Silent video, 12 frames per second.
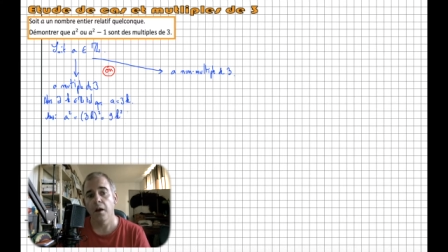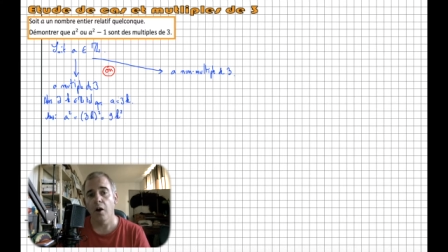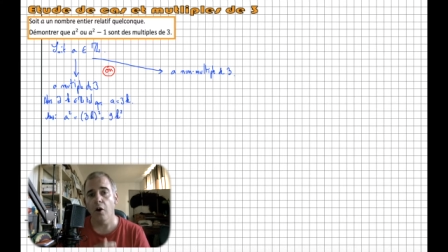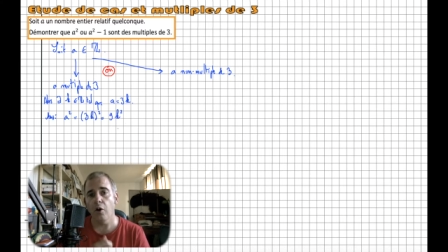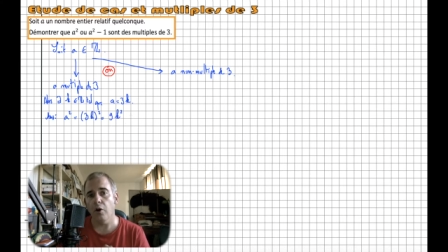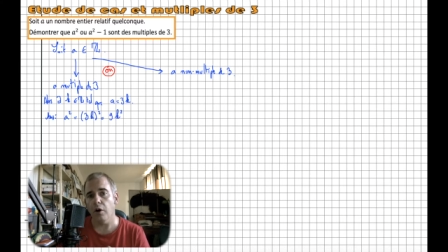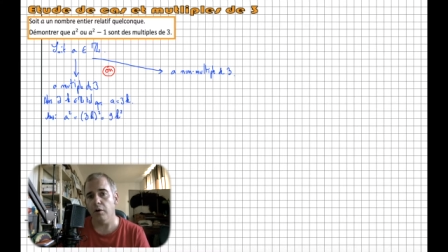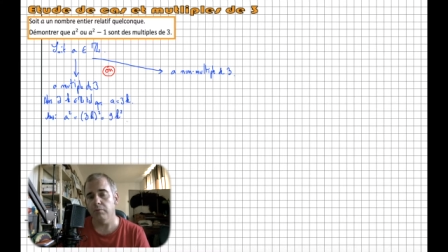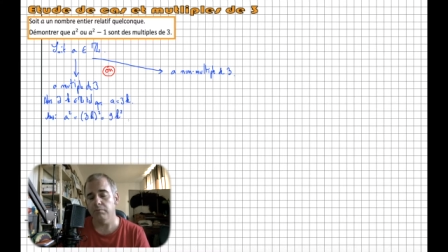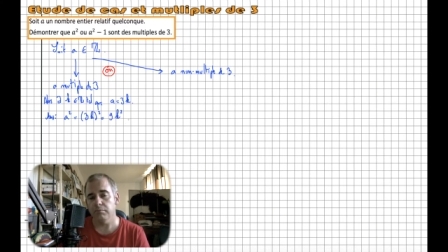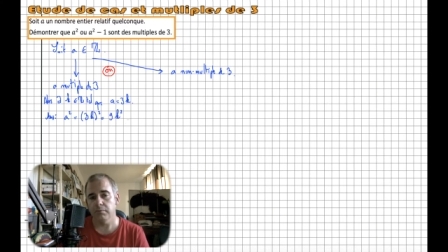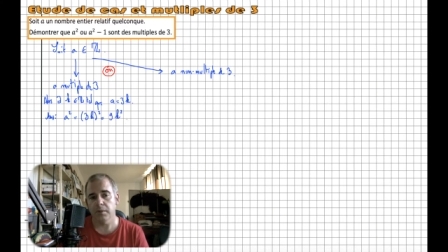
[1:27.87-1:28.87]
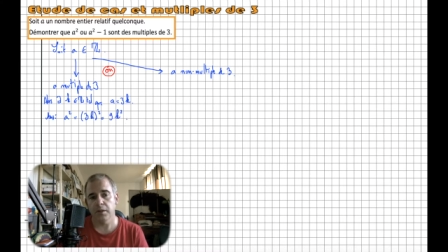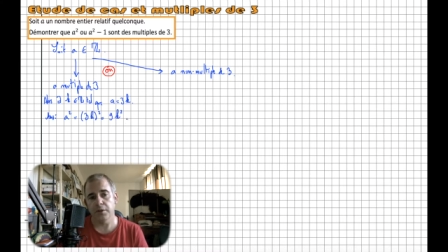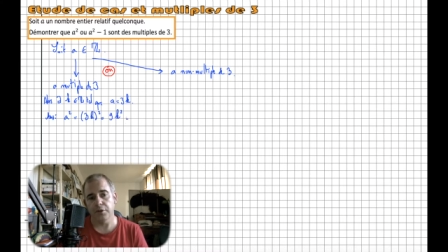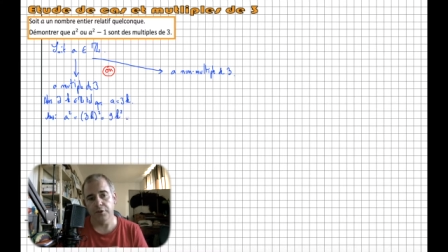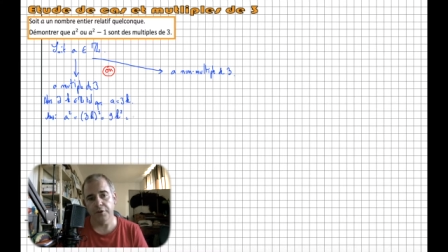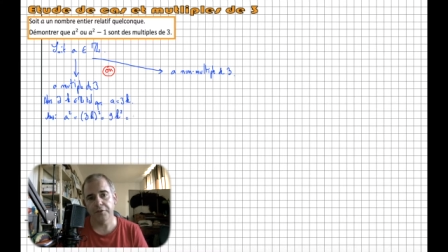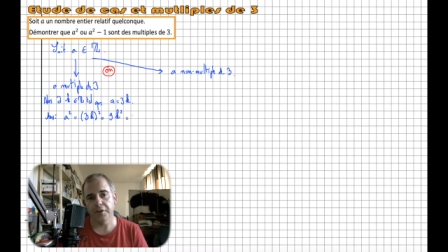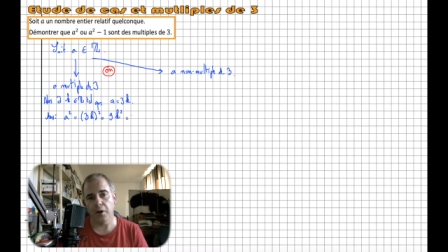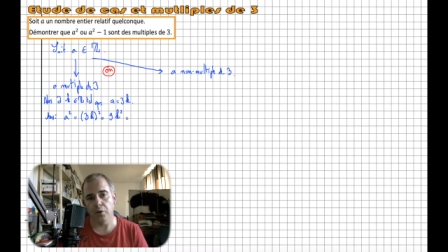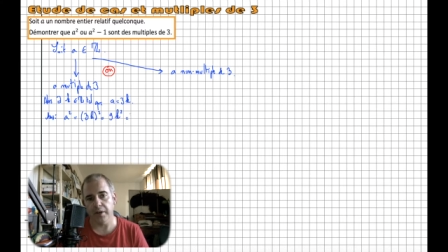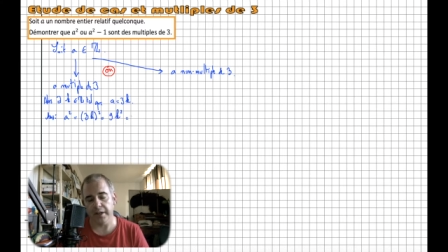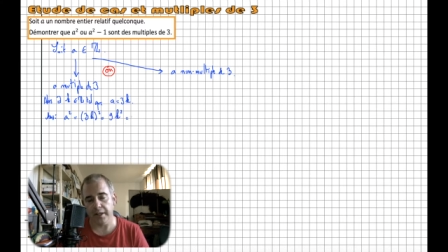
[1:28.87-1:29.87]
Or, 9k au
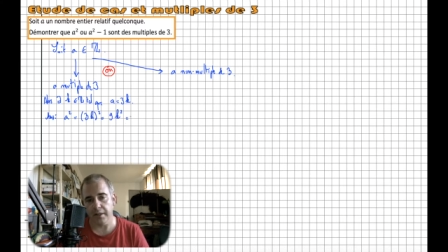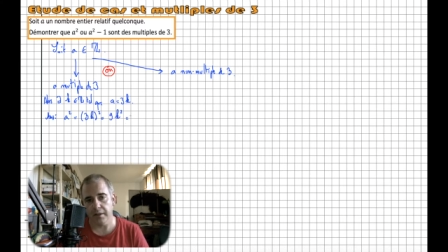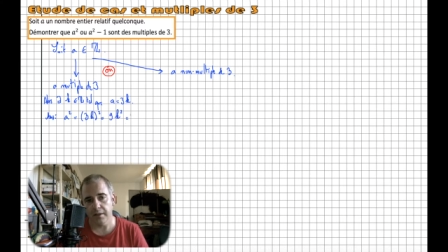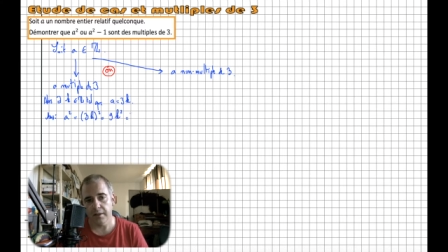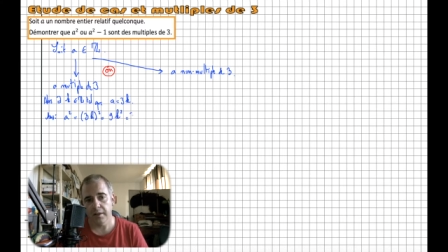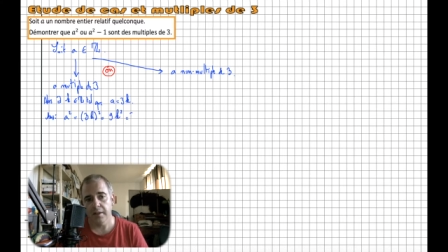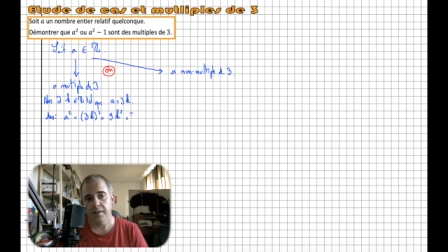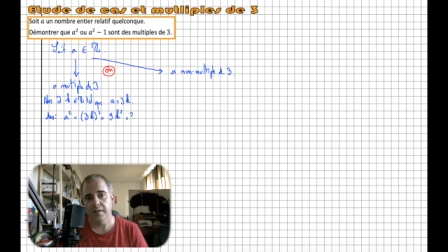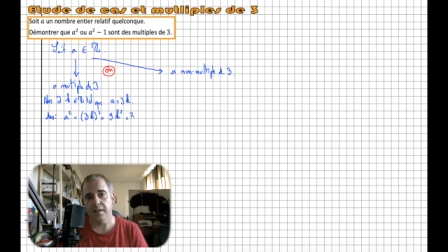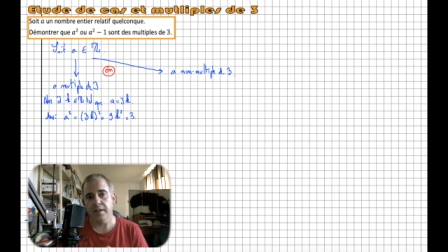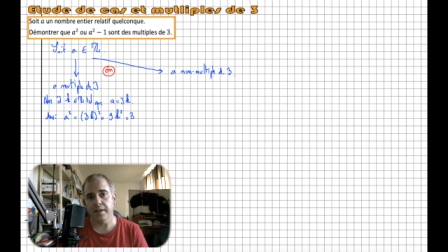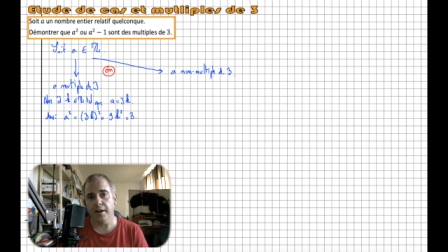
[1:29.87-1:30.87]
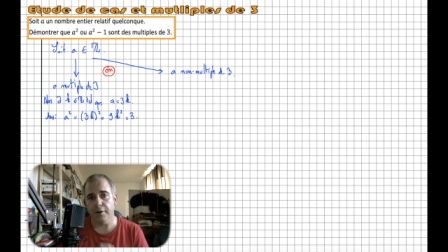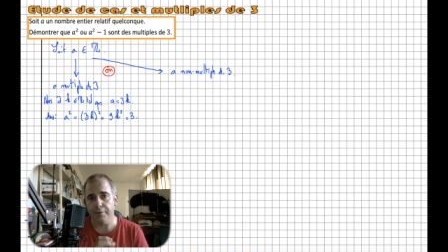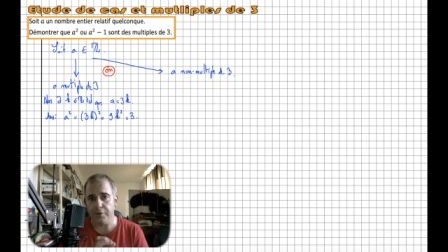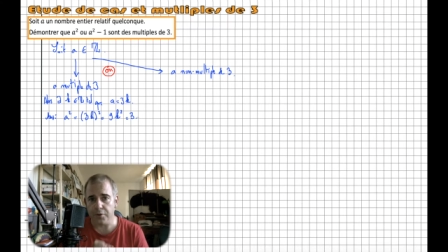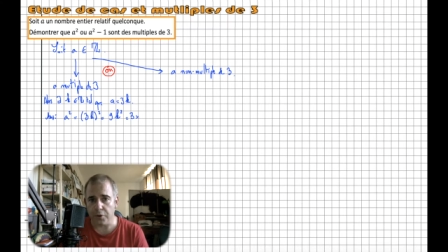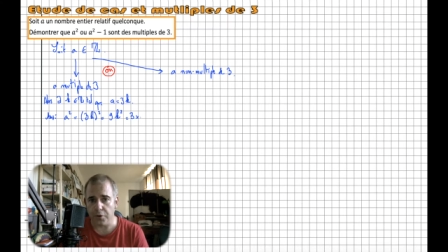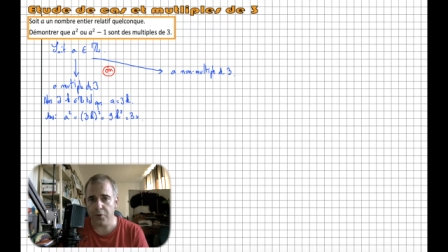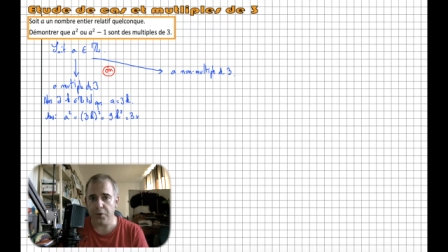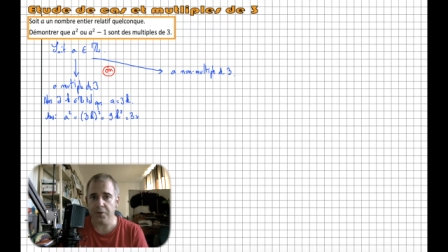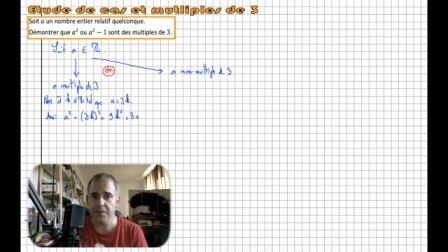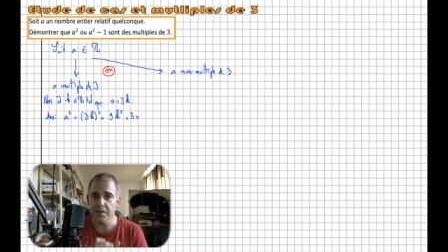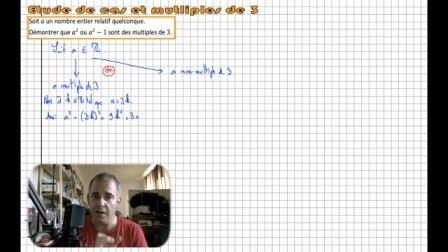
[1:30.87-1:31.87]
carré, c'est égal en faisant
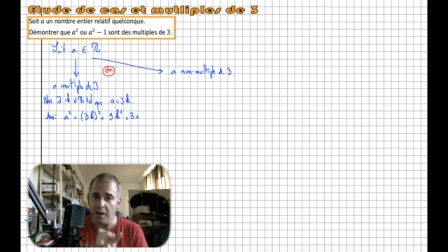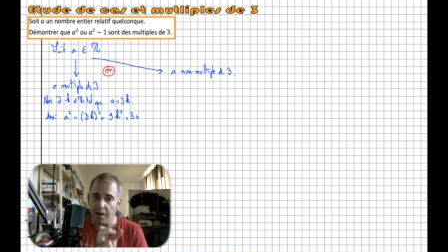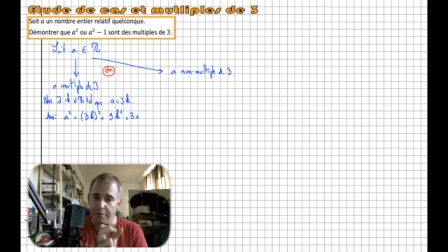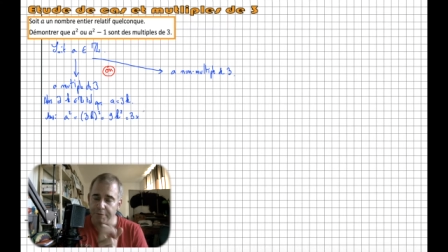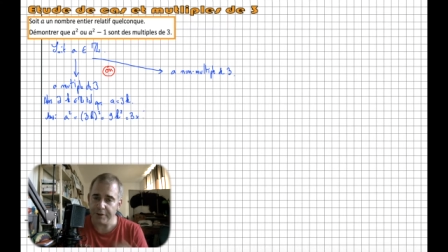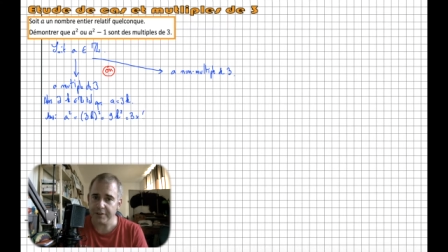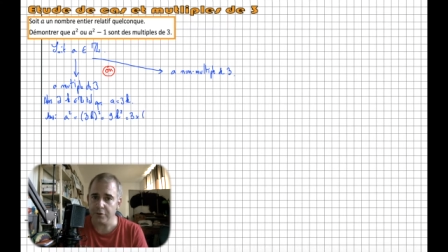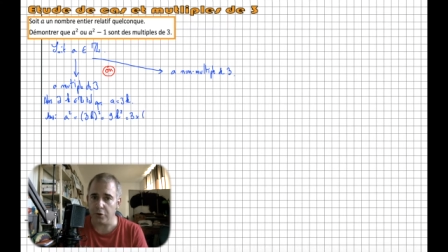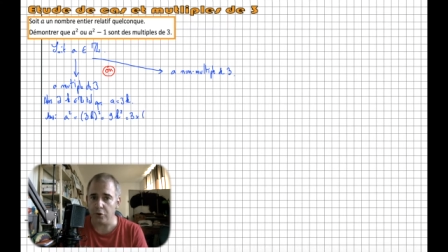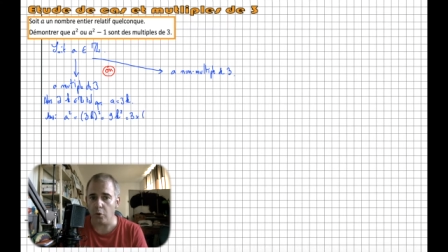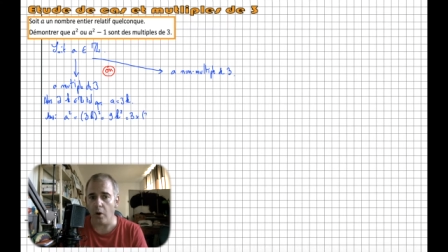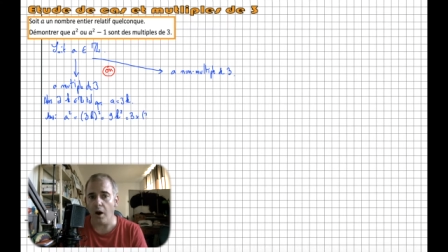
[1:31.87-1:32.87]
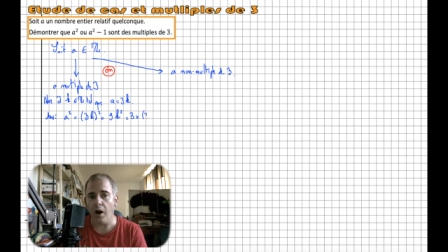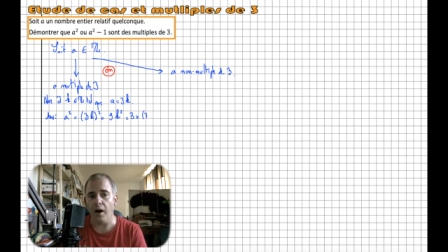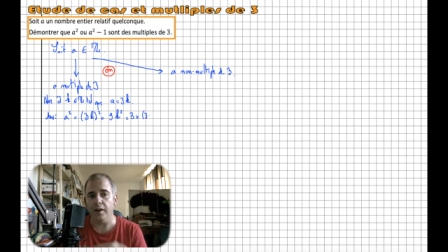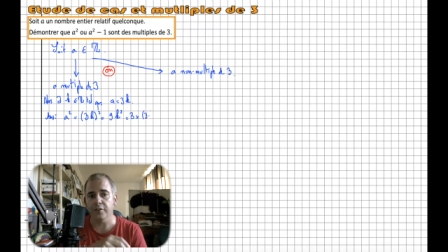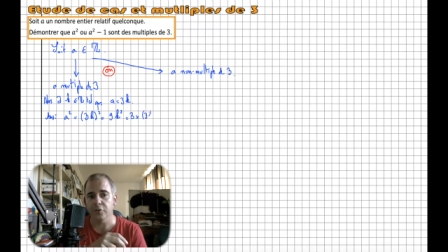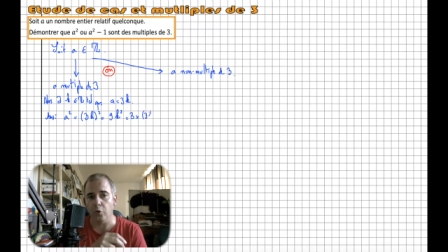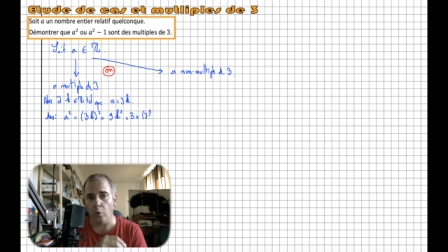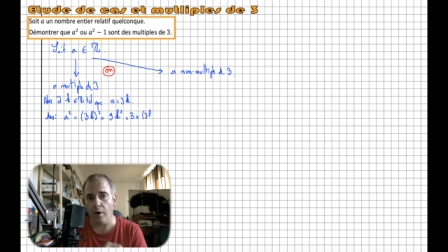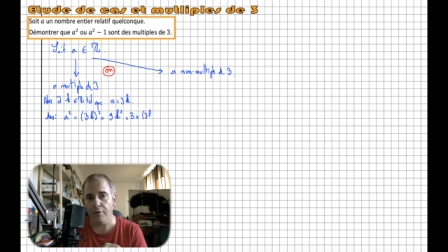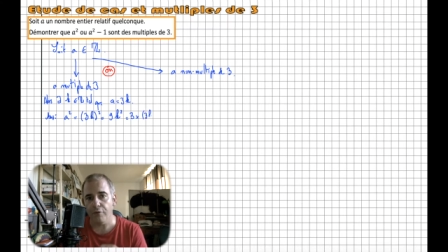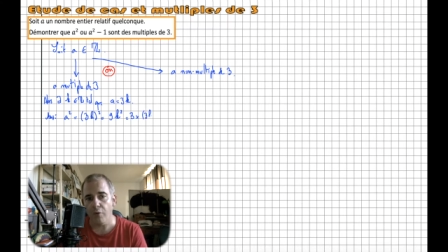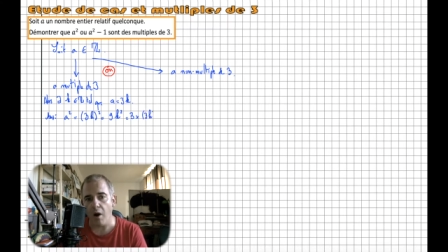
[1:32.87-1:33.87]
ressortir un facteur 3 à 3
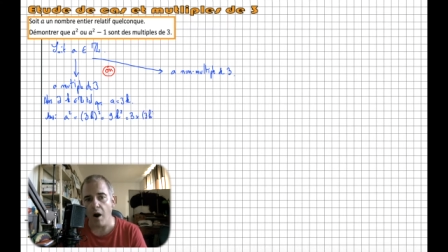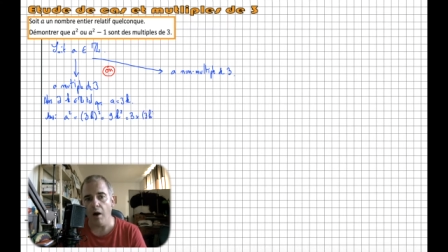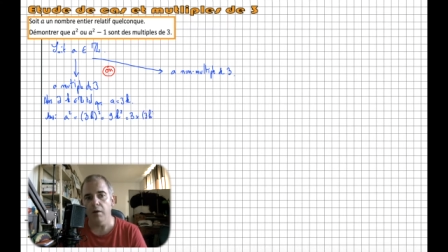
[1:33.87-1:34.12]
fois